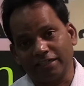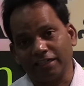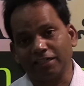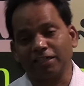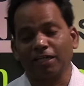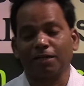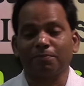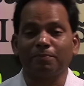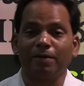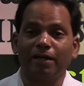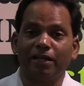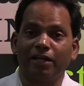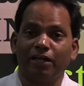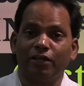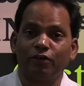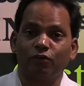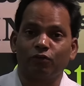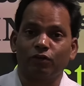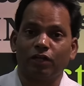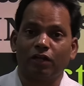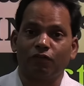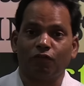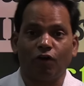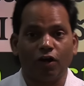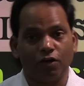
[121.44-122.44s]
డిటర్మైన్ అయి
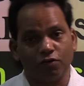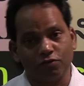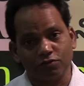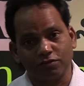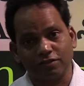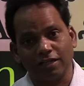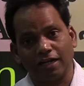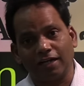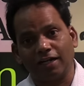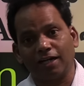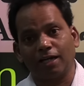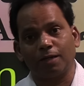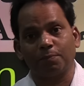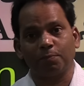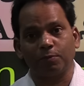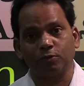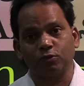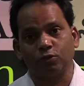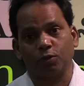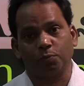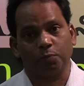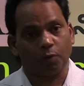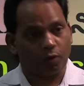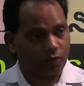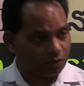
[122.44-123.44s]
ఉన్నారు వాళ్ళు
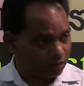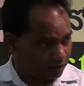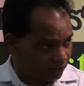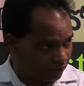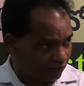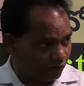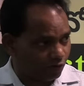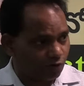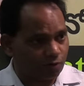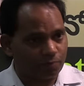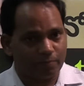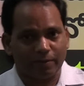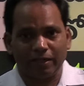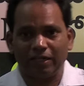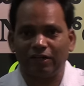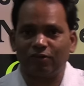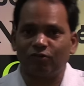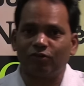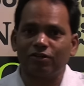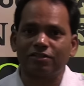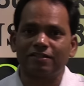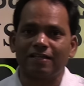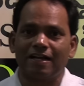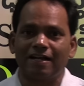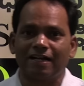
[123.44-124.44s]
సంకల్పంతో పోరాడుతుంది గవర్నమెంట్
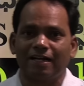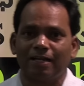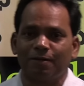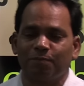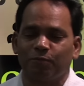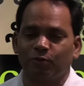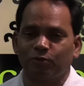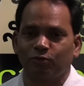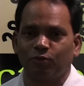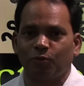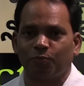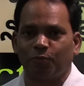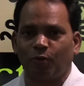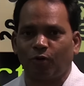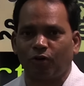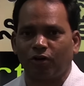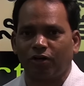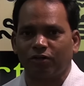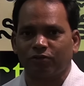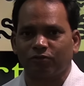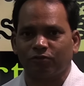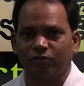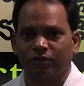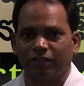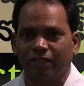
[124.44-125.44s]
కూడా సంకల్పంతో
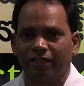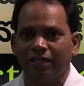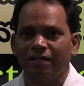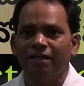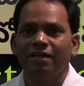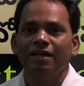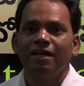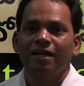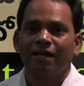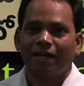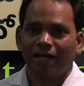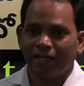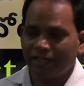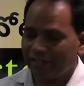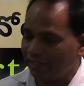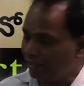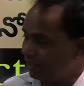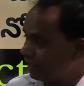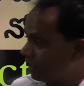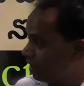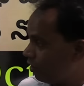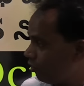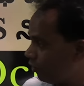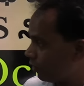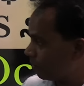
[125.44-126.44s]
పోరాడుతుంది కానీ
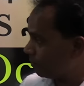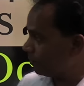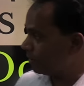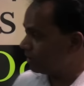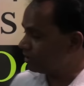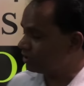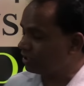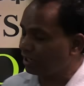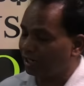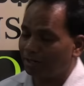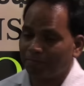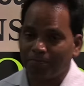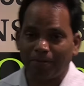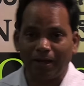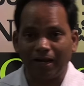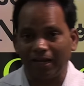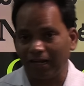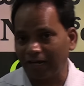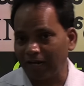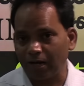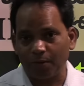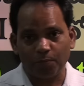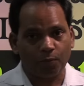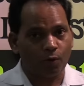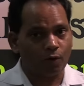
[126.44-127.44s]
గవర్నమెంట్ చాలా
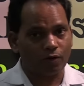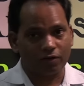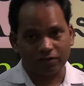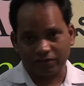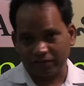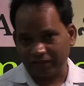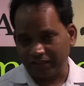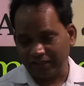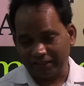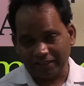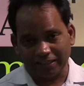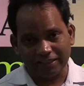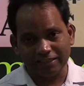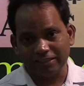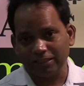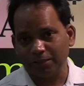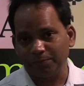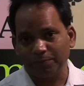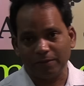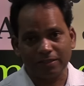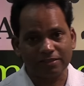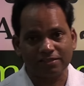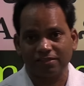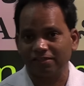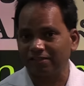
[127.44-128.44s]
బలంగా పోరాడుతుంది
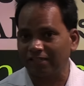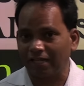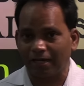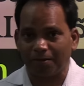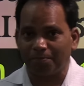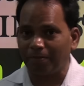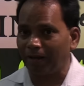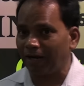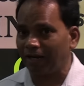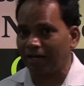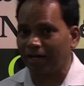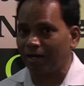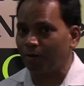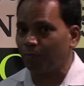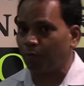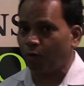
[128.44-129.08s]
టీజీపీఎస్సీ చాలా బలంగా